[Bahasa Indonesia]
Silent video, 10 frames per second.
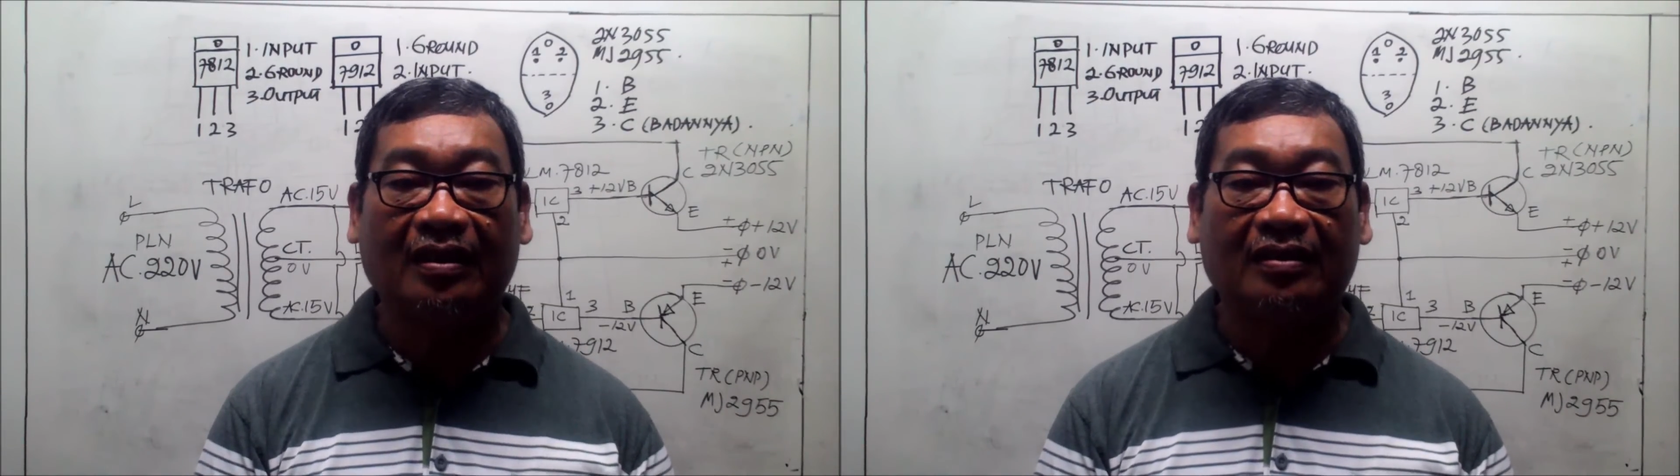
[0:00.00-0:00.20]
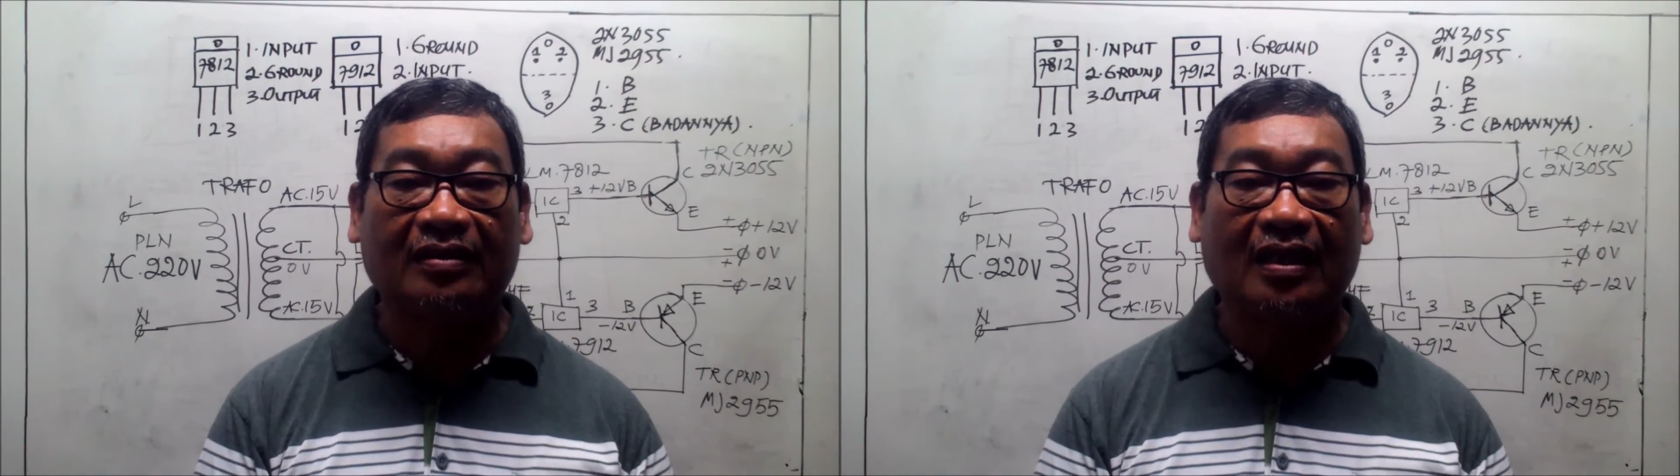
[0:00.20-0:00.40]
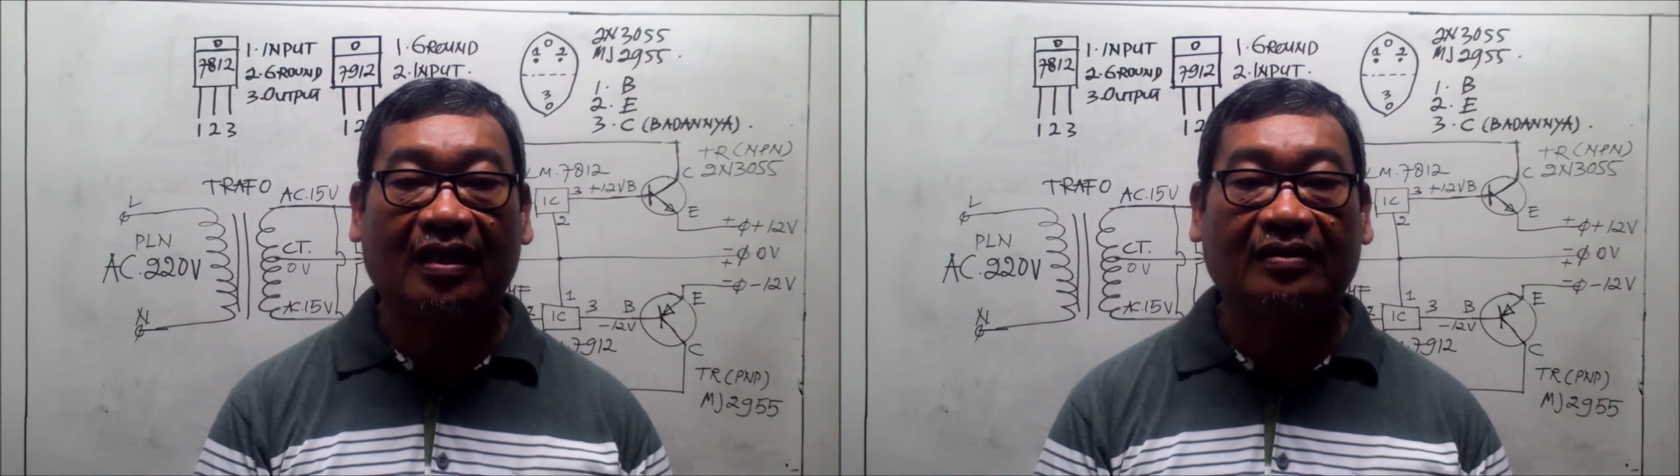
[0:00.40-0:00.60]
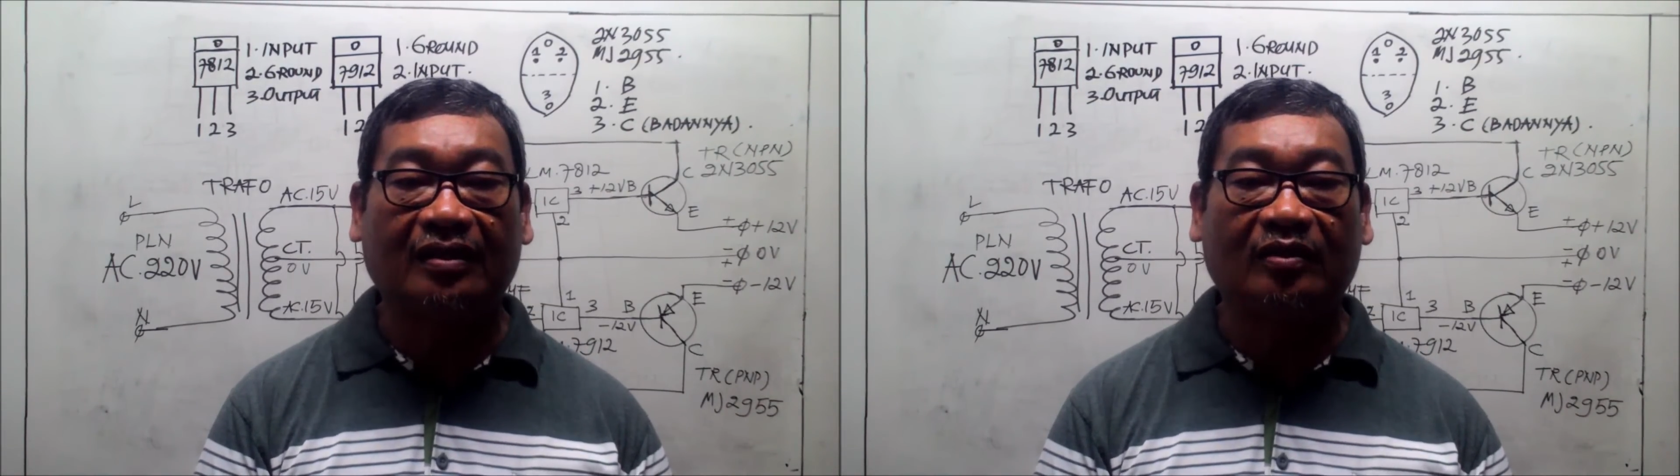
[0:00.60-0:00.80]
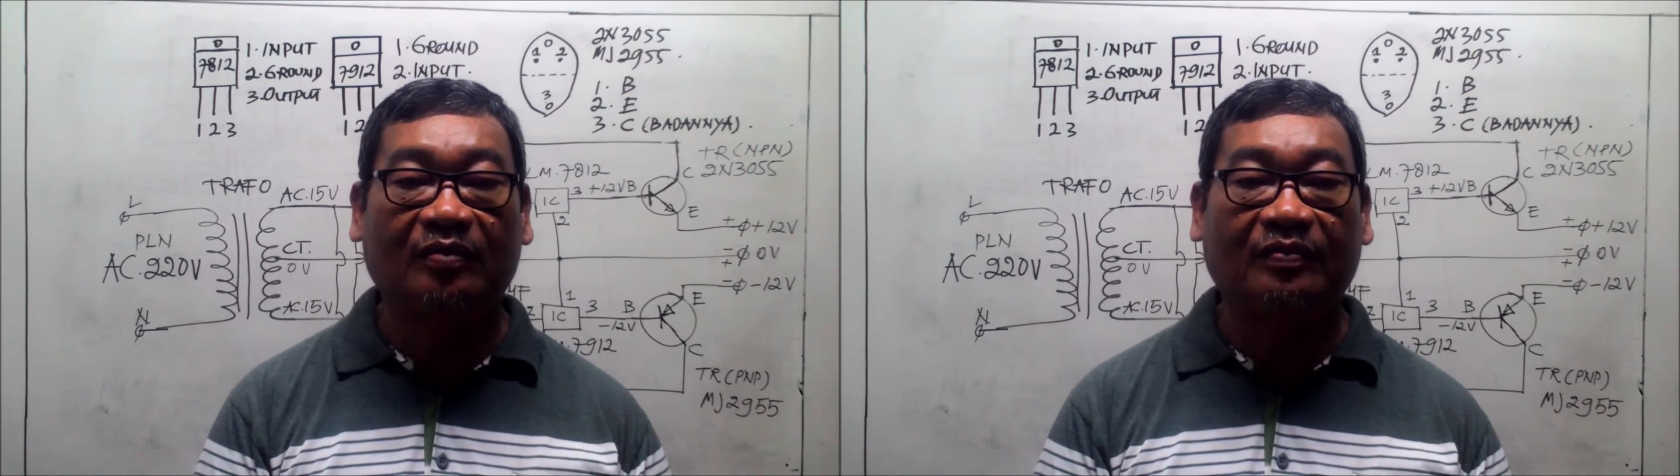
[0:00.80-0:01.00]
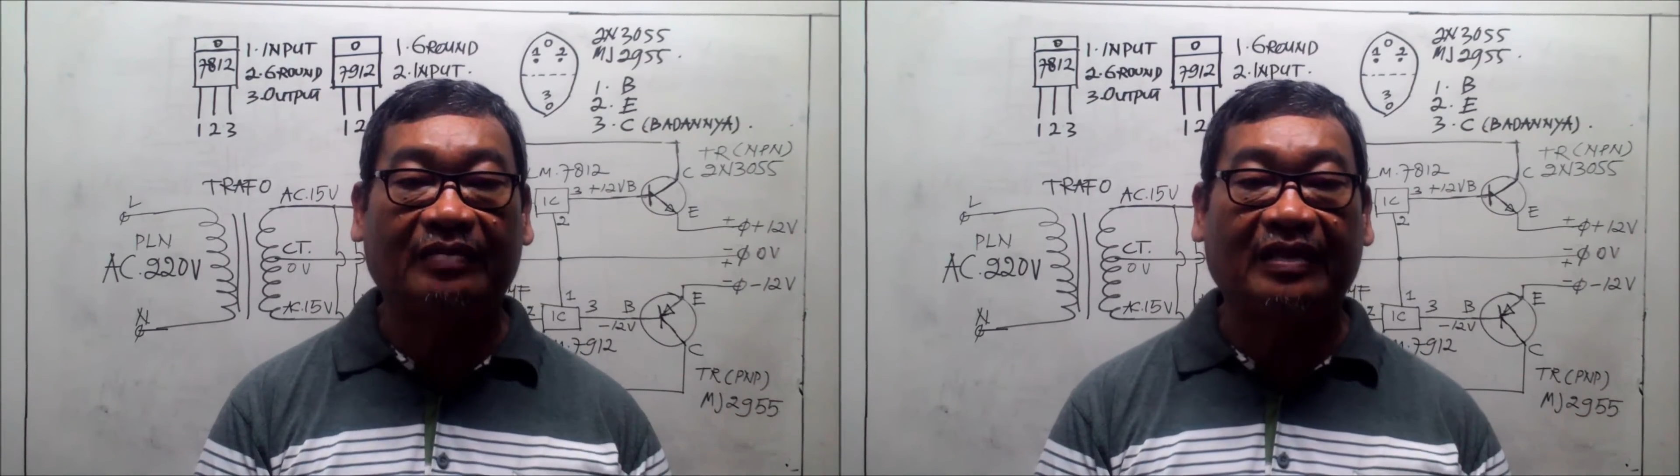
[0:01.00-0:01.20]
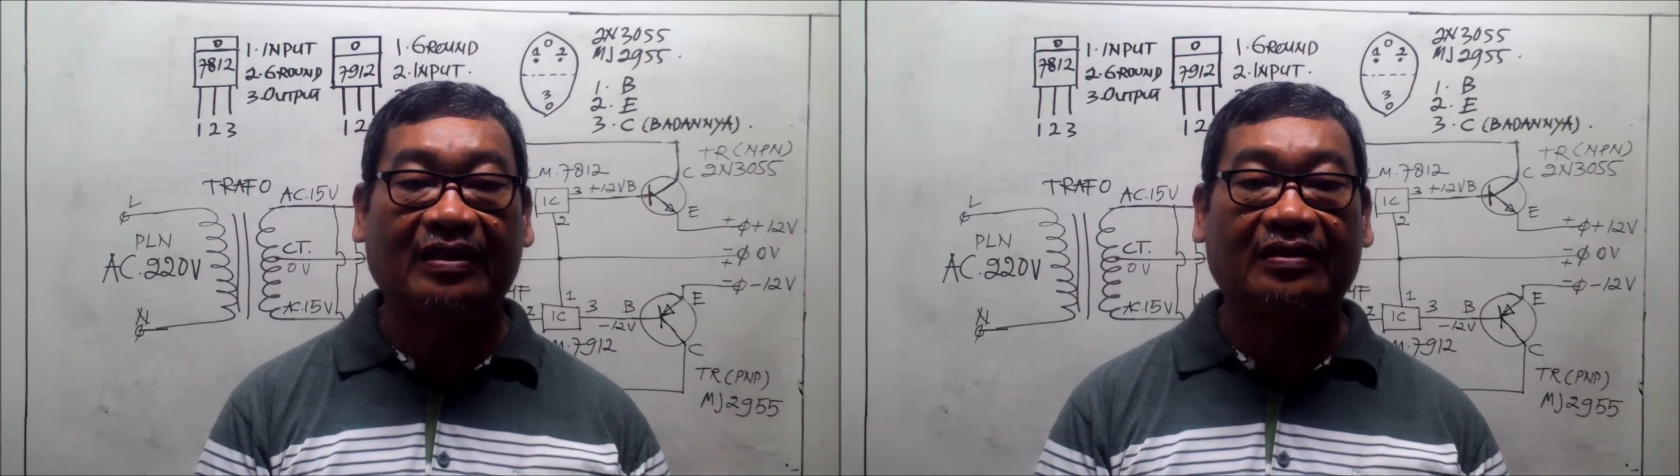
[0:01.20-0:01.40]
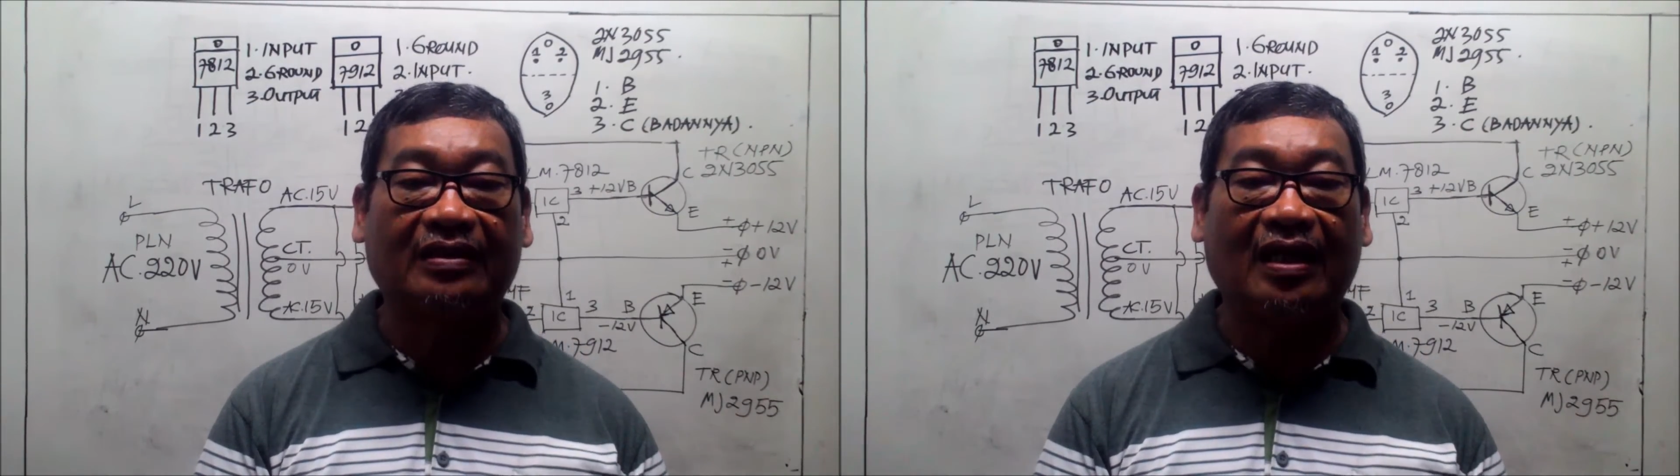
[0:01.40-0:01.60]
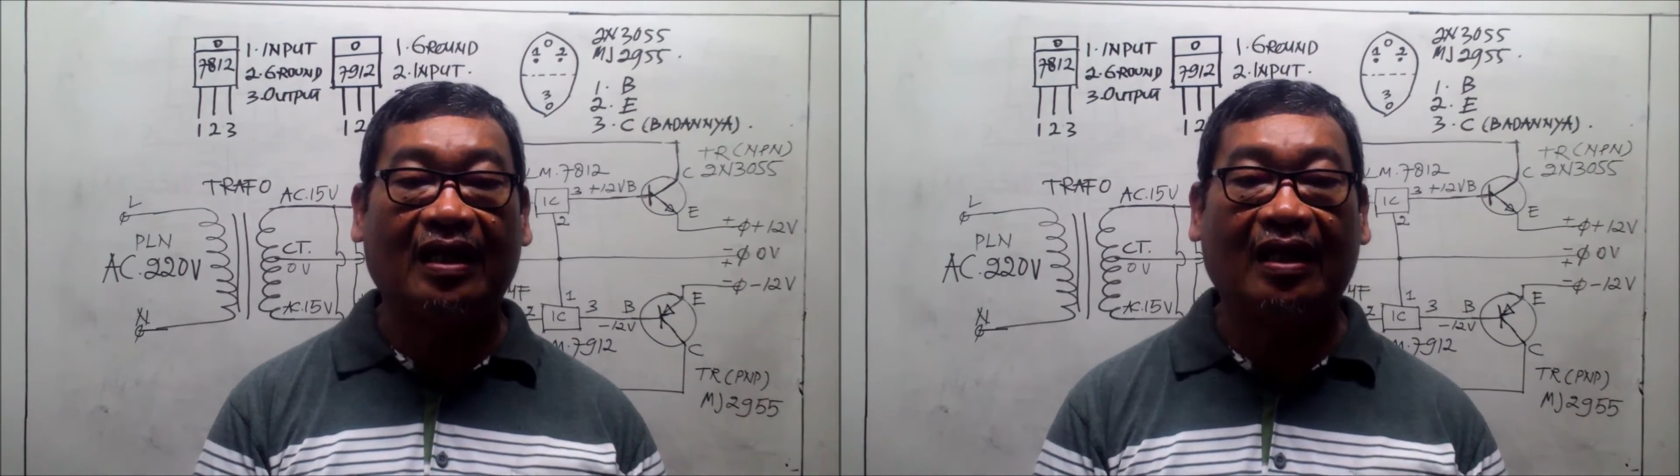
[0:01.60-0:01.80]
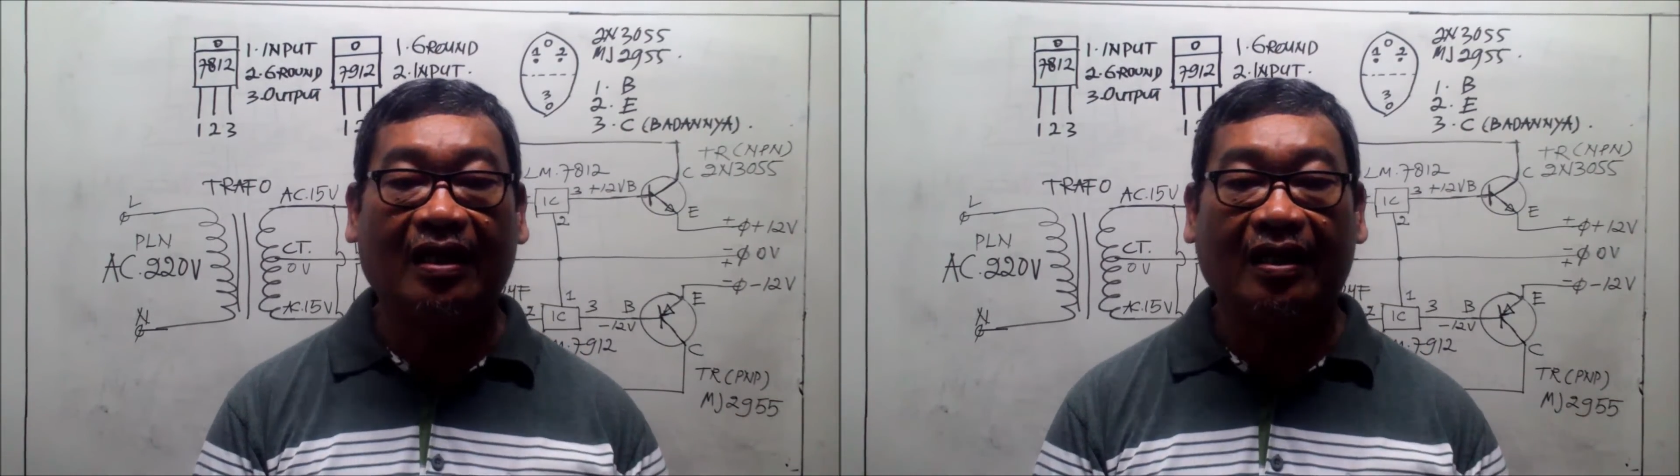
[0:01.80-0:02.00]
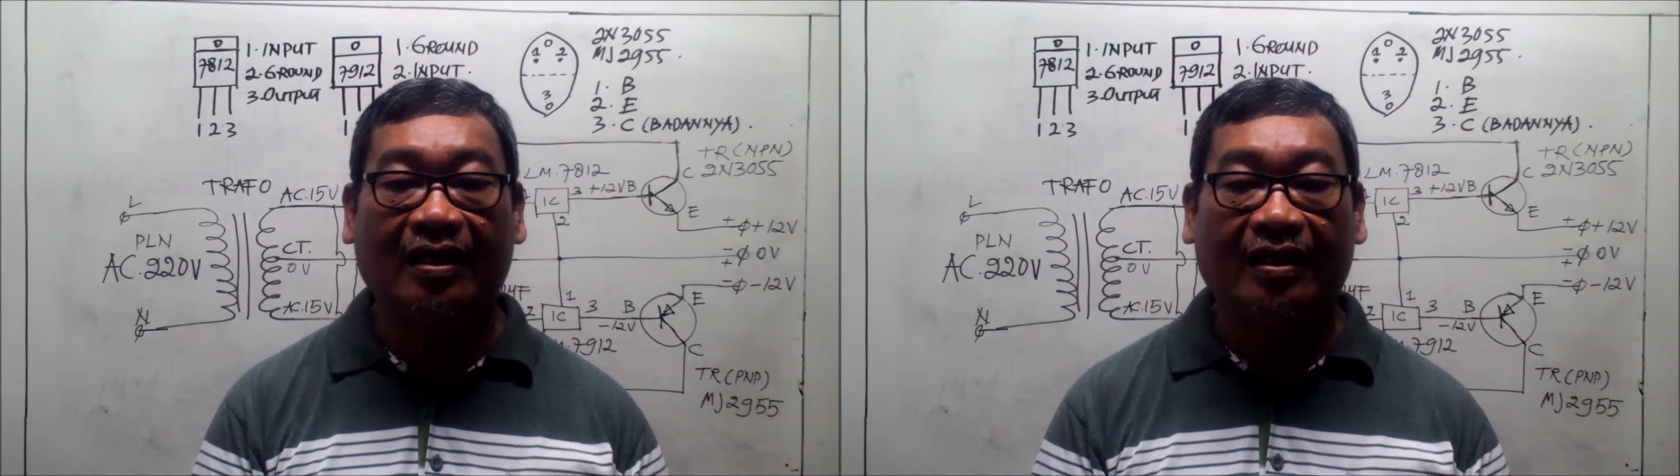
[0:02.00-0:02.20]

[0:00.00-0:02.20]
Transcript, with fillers: salah satu pemirsa